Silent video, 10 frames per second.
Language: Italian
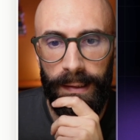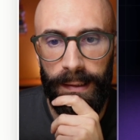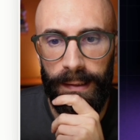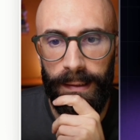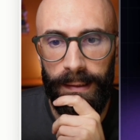
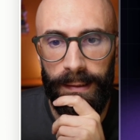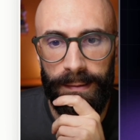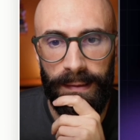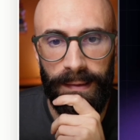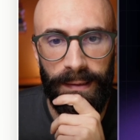
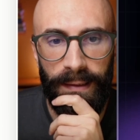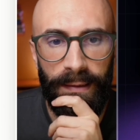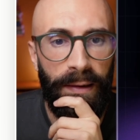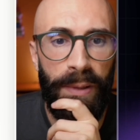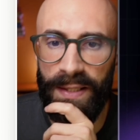Uh, ta, ta,
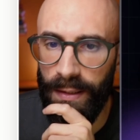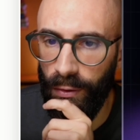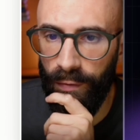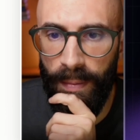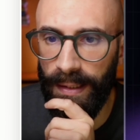ta, ta, beh sì,
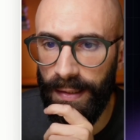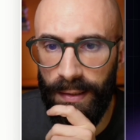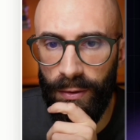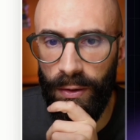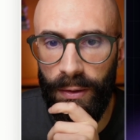ovviamente
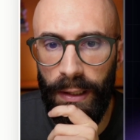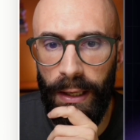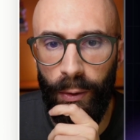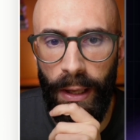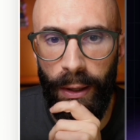sì,
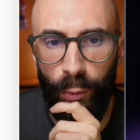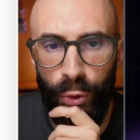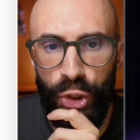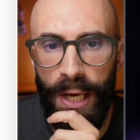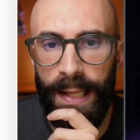è, è,
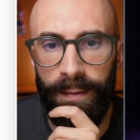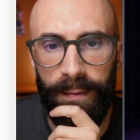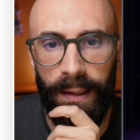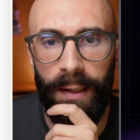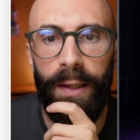
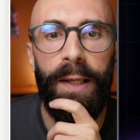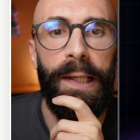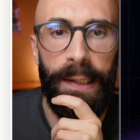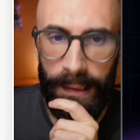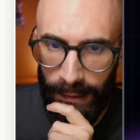urgente.
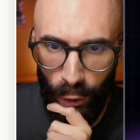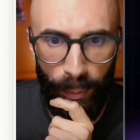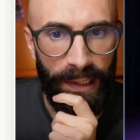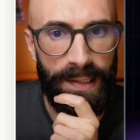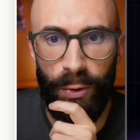
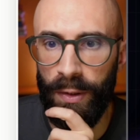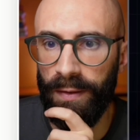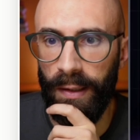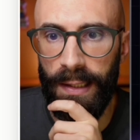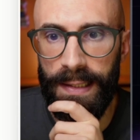Cooperazione
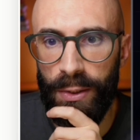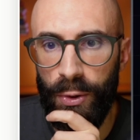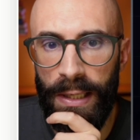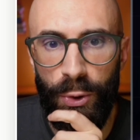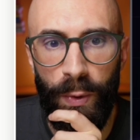
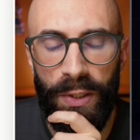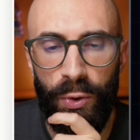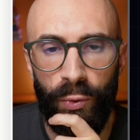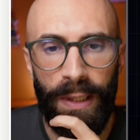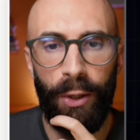internazionale, su questo
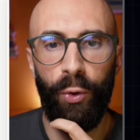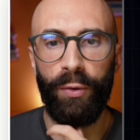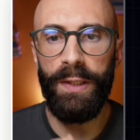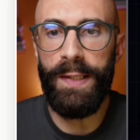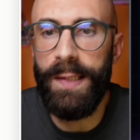sono
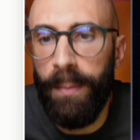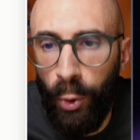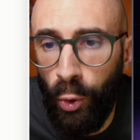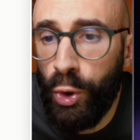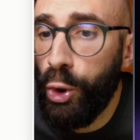
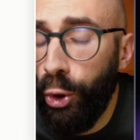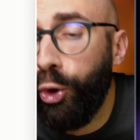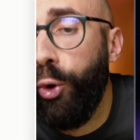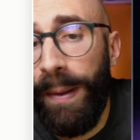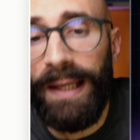d'accordissimo, non
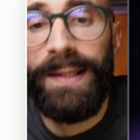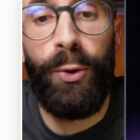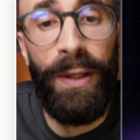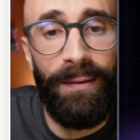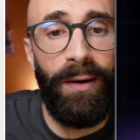solo
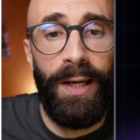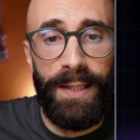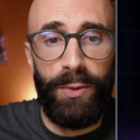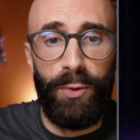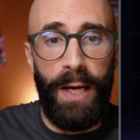cooperazione
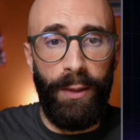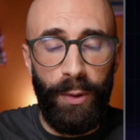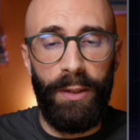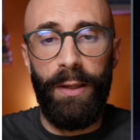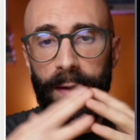internazionale,
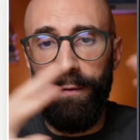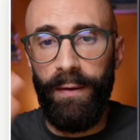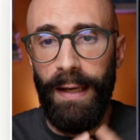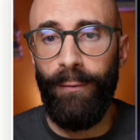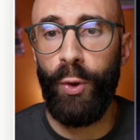quindi
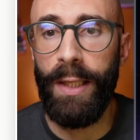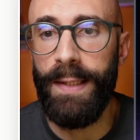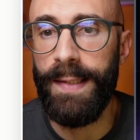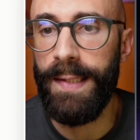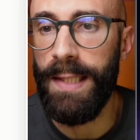lavorare
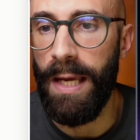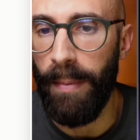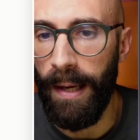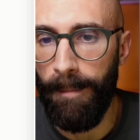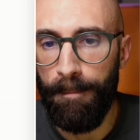
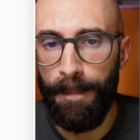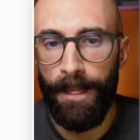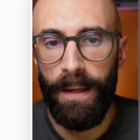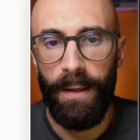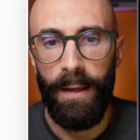insieme,
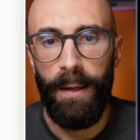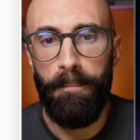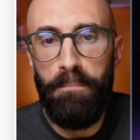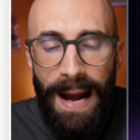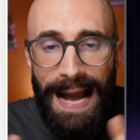
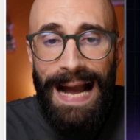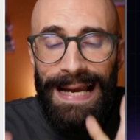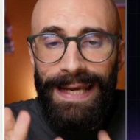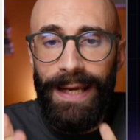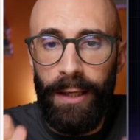ma
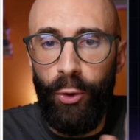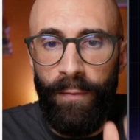anche